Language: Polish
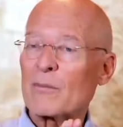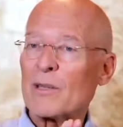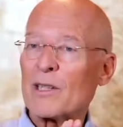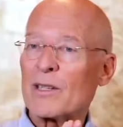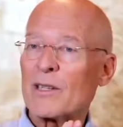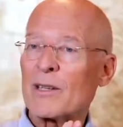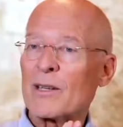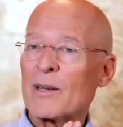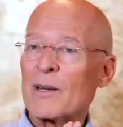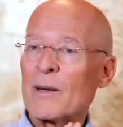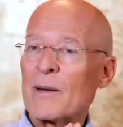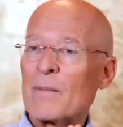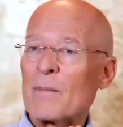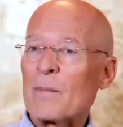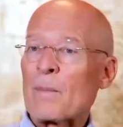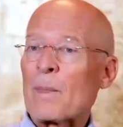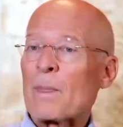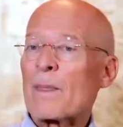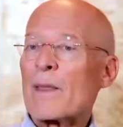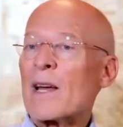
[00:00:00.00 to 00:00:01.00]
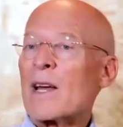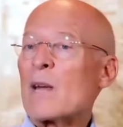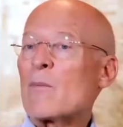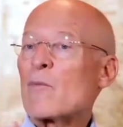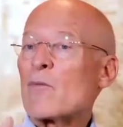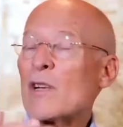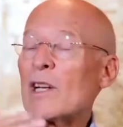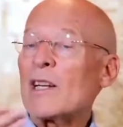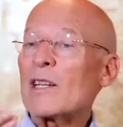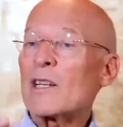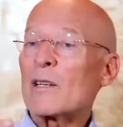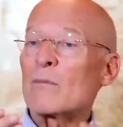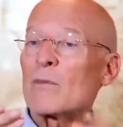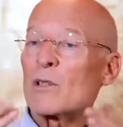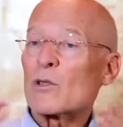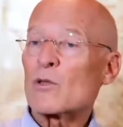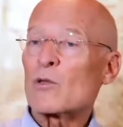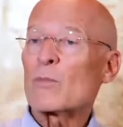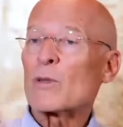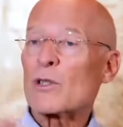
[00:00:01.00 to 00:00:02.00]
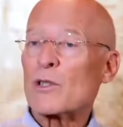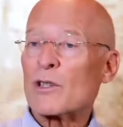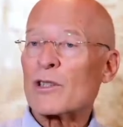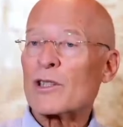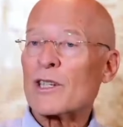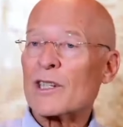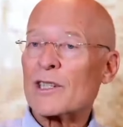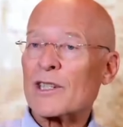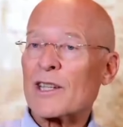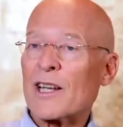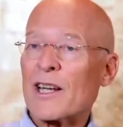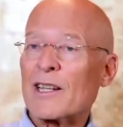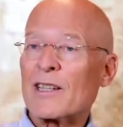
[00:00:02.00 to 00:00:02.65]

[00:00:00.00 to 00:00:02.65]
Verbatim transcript: Polecam film Choć goni nas czas